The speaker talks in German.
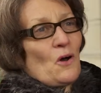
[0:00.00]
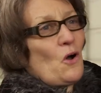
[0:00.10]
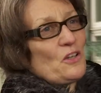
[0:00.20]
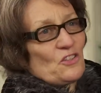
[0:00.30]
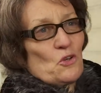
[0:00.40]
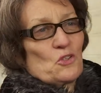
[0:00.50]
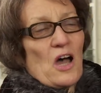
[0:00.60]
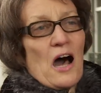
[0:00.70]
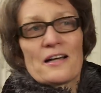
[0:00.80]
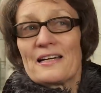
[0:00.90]

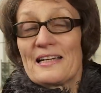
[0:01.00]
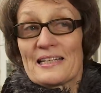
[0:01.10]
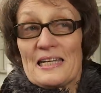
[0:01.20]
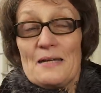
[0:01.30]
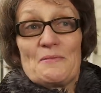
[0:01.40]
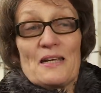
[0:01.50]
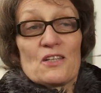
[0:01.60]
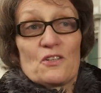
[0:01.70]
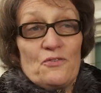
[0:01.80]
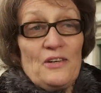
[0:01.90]
Heutzutage gibt
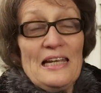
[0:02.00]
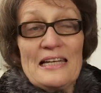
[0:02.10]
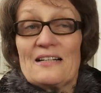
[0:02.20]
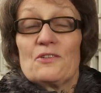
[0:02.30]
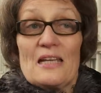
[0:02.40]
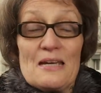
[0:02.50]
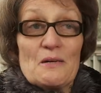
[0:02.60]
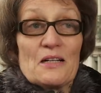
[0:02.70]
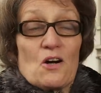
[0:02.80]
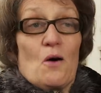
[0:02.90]
es viele und
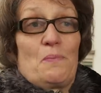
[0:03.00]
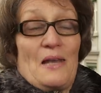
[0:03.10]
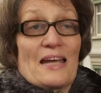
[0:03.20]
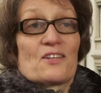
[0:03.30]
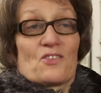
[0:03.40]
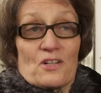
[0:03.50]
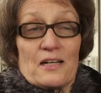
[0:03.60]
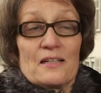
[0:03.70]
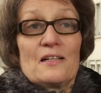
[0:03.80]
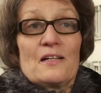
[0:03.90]
immer
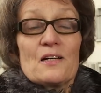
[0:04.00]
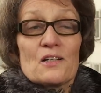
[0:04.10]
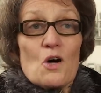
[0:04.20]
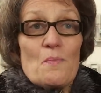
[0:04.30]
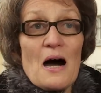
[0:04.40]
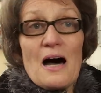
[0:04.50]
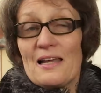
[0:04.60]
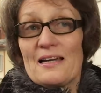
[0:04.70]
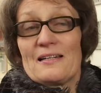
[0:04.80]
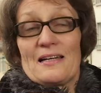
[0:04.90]
komplexere
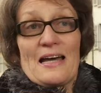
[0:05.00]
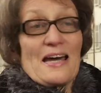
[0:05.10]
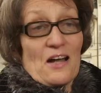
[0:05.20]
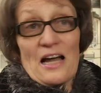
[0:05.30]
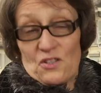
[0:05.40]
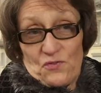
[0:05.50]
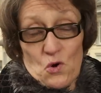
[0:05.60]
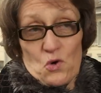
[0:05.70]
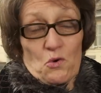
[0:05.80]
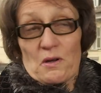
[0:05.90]
globale
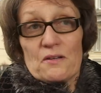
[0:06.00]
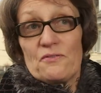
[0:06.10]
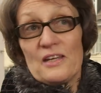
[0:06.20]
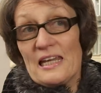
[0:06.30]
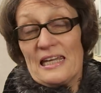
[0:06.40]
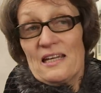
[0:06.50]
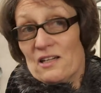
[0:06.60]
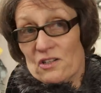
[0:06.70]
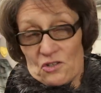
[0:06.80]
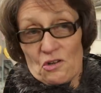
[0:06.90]
Herausforderungen wie
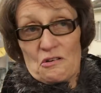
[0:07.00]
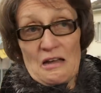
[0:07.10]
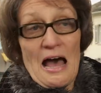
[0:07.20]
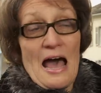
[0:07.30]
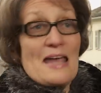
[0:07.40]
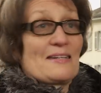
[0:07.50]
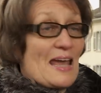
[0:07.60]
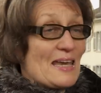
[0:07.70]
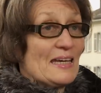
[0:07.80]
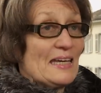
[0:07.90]
Gesundheit,
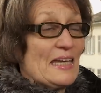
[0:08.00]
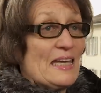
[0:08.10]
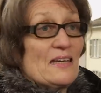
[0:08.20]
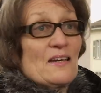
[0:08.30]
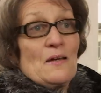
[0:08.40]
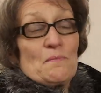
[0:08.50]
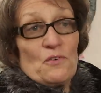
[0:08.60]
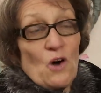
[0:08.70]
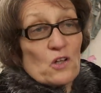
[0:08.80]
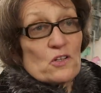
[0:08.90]
Energie,
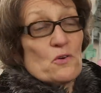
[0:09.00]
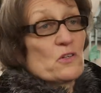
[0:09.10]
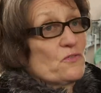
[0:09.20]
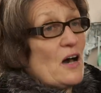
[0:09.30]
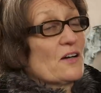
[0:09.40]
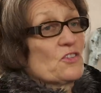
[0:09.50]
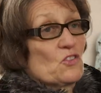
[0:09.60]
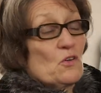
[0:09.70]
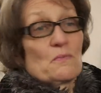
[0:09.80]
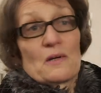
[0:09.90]

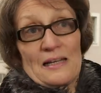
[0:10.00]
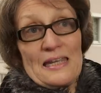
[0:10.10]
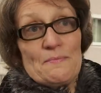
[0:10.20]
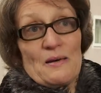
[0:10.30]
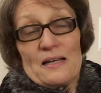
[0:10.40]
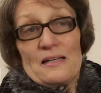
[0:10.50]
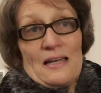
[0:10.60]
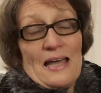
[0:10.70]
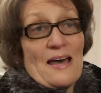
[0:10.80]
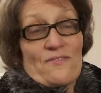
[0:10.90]
Bevölkerungswachstum,
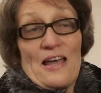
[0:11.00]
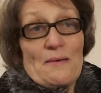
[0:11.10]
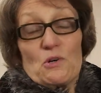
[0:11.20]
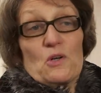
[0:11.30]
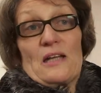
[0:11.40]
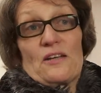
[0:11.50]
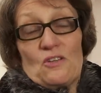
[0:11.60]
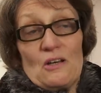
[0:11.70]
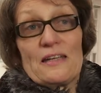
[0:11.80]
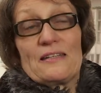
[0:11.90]
Klimaerwärmung und
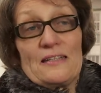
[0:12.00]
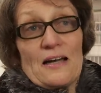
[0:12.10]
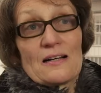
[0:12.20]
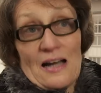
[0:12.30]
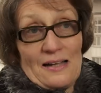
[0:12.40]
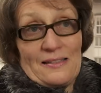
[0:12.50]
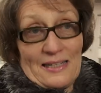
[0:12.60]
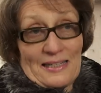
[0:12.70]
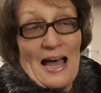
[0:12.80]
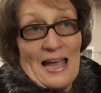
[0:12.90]
natürlich die
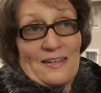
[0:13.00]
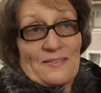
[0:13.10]
Nachhaltigkeit.